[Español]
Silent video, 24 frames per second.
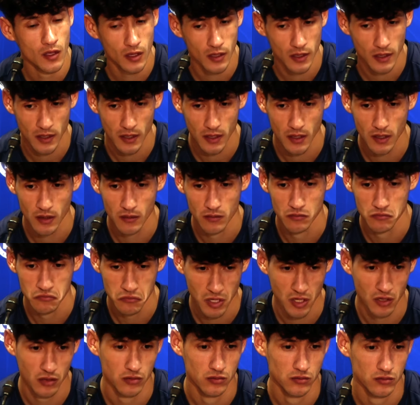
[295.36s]
Eh,
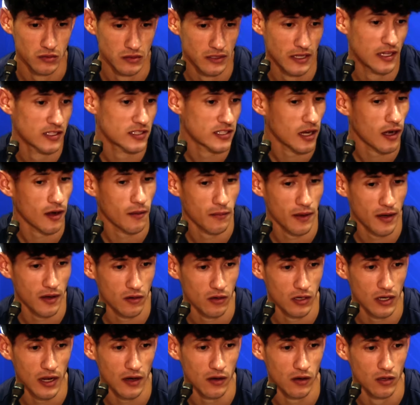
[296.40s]
bueno, de alzar la
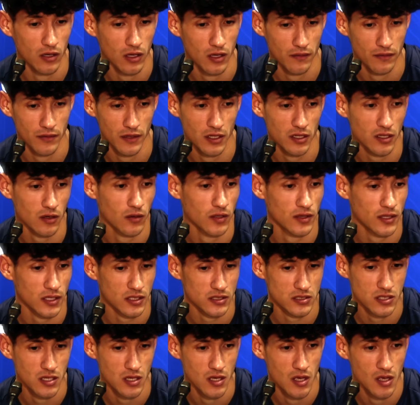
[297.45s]
mano, claro, al final de
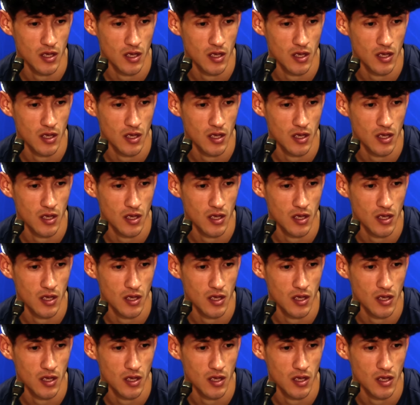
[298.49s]
cuentas